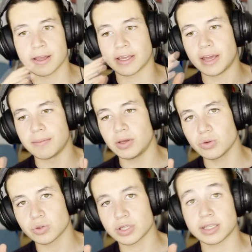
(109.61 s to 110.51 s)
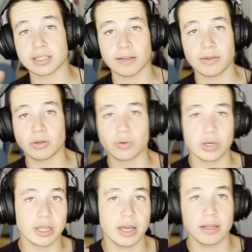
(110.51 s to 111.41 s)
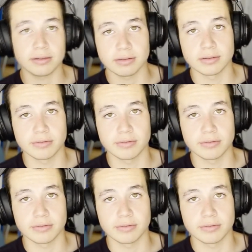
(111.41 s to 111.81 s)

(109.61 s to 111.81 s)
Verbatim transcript: какие минусы, и советую ли я